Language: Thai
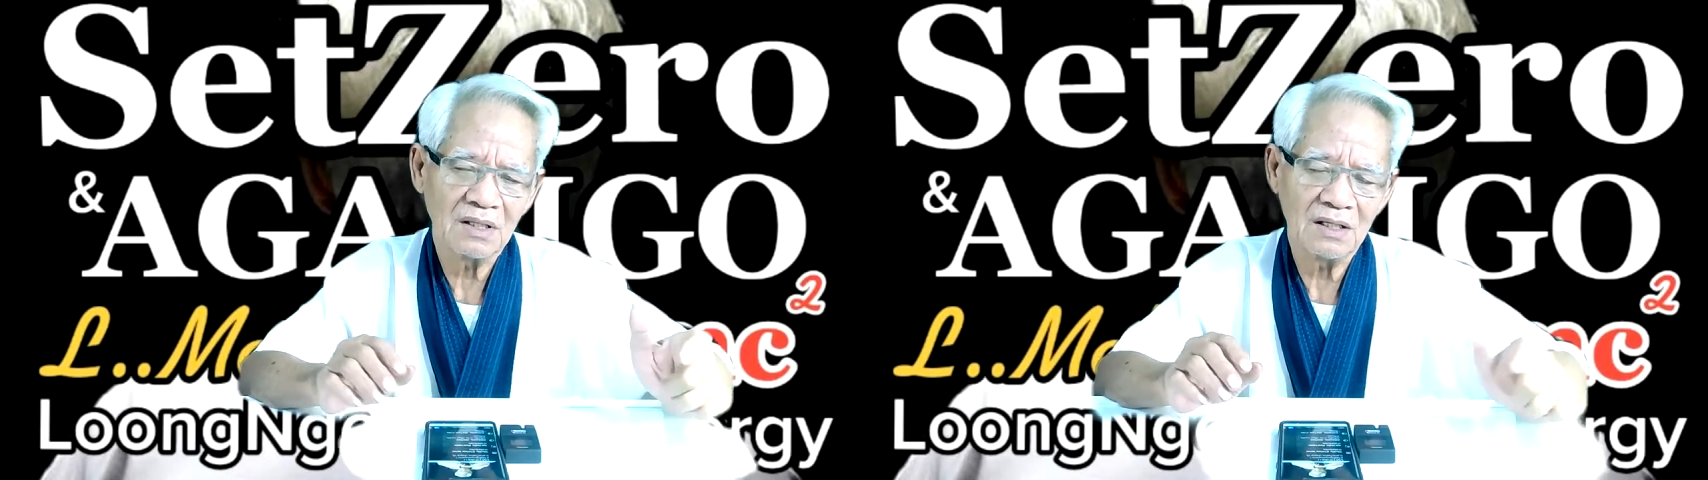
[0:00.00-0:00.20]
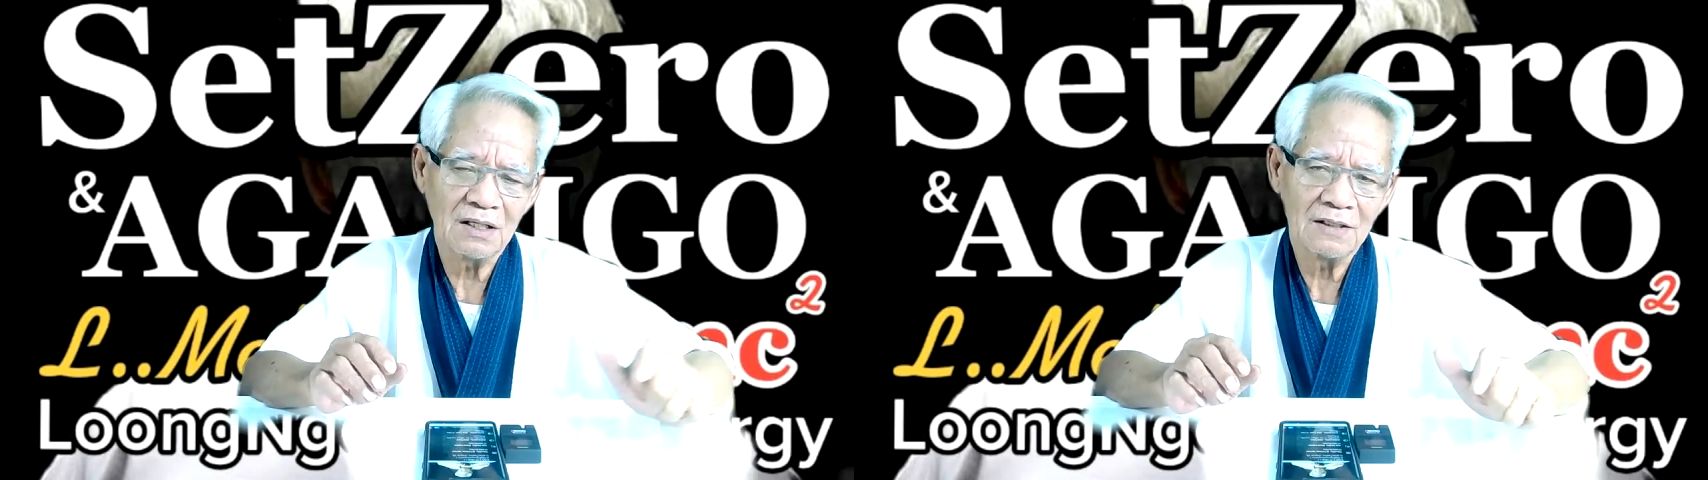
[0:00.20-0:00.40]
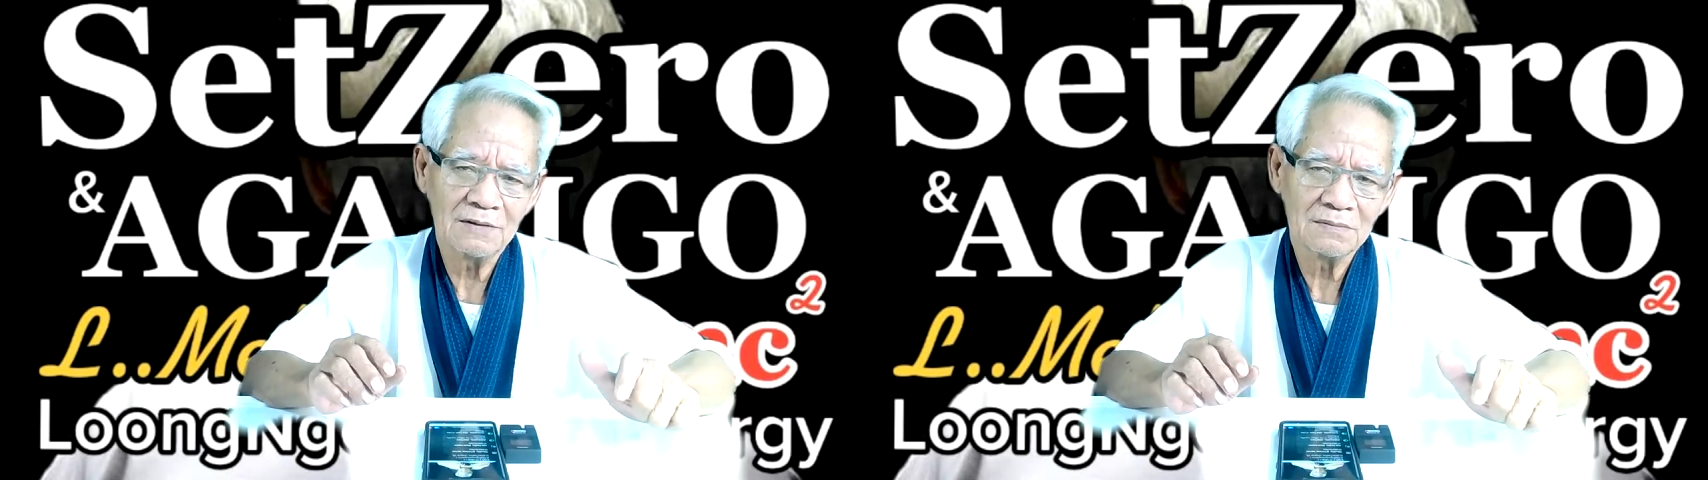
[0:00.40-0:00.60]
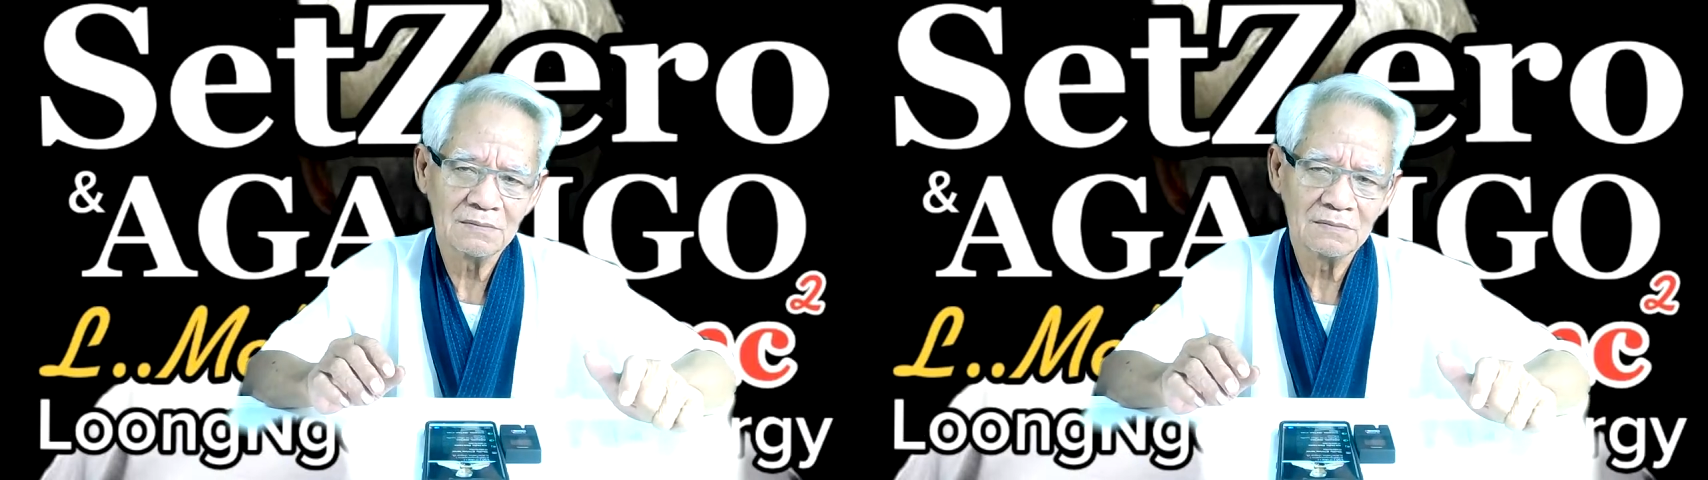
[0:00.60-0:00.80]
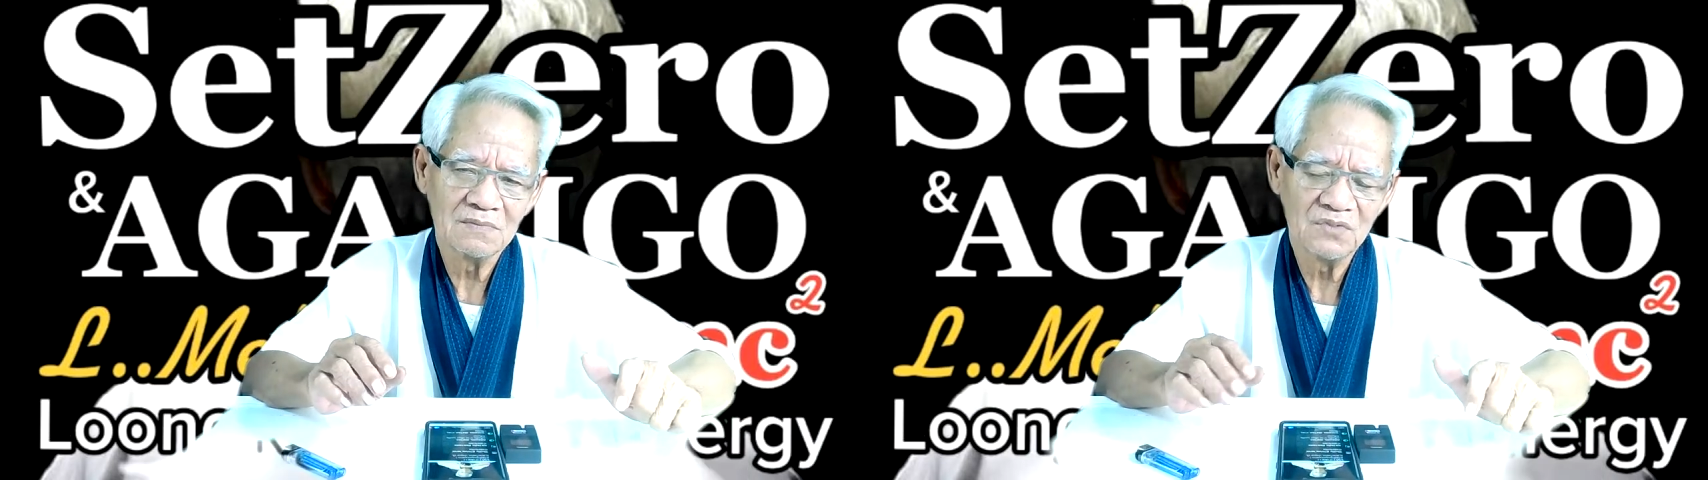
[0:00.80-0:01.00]
ที
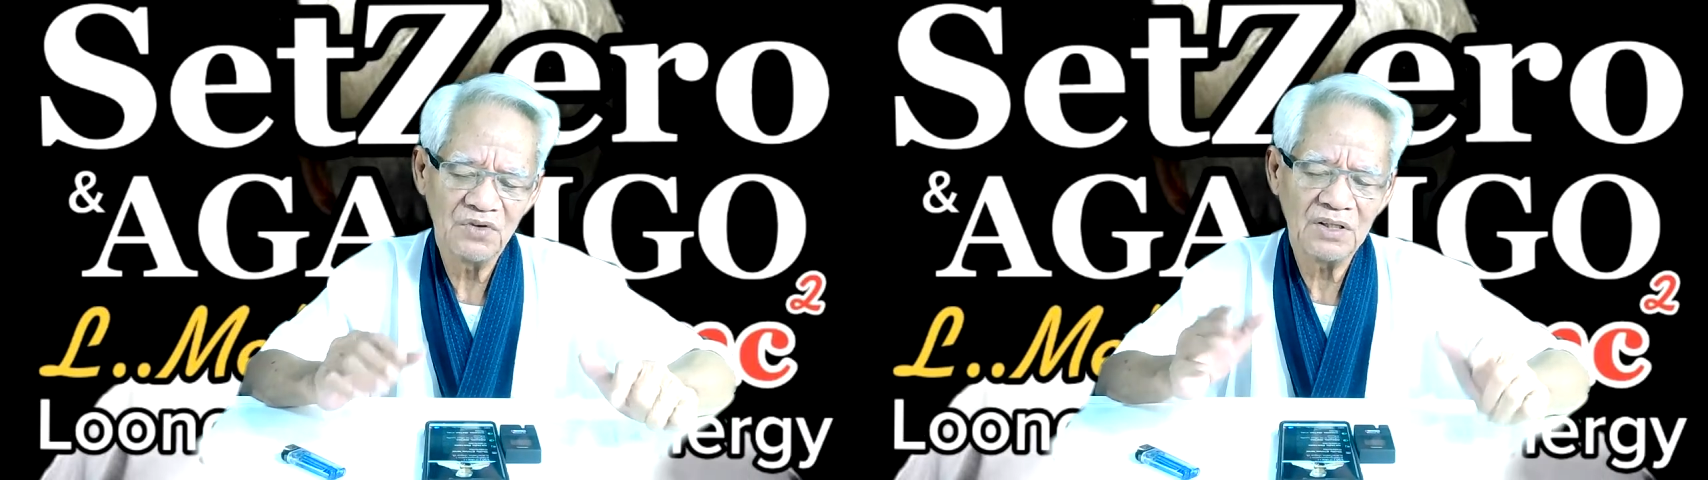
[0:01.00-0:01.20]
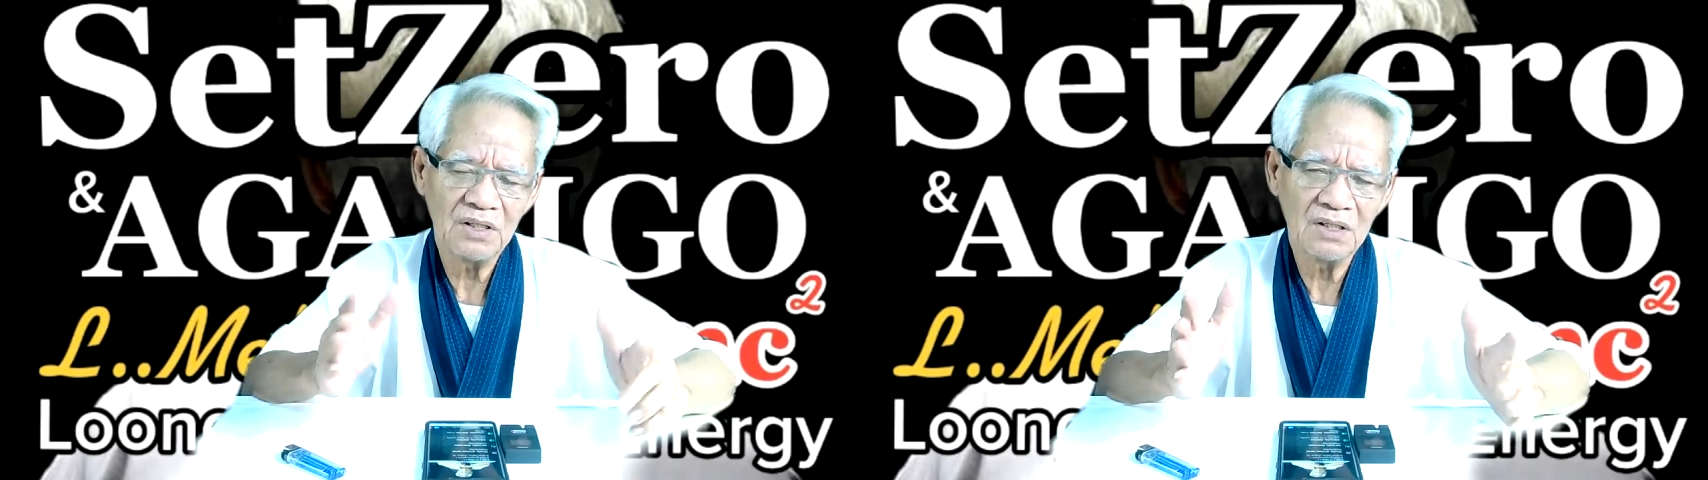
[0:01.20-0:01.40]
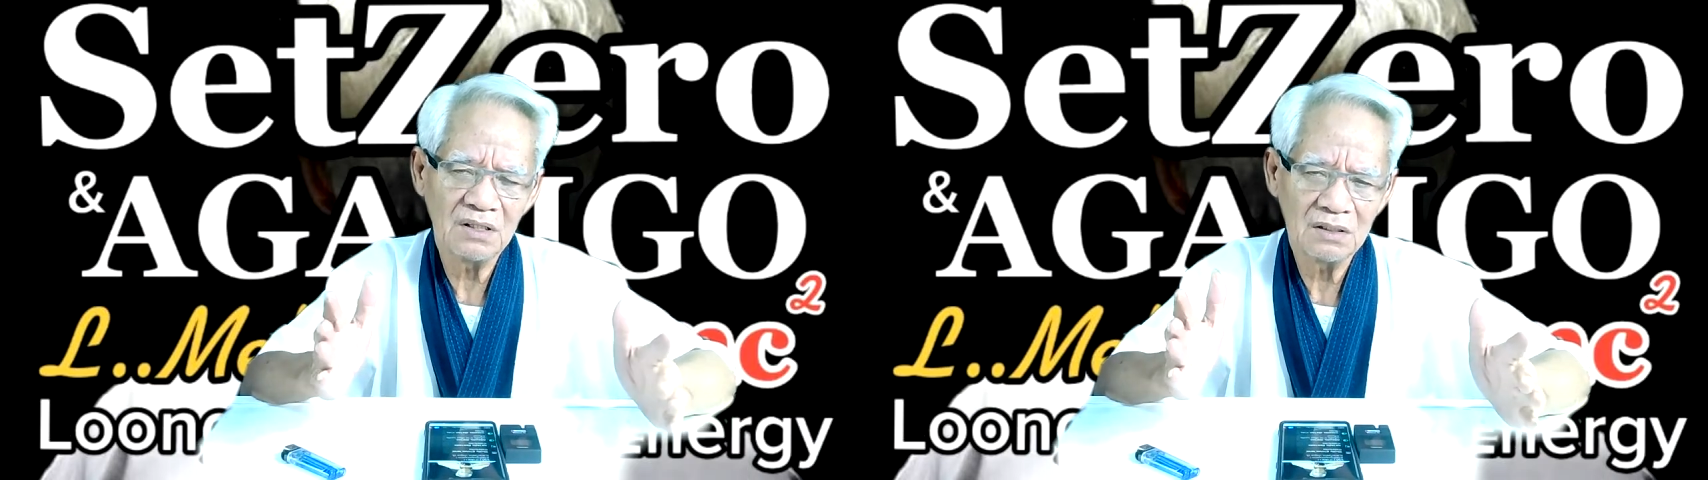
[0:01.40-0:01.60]
วิธี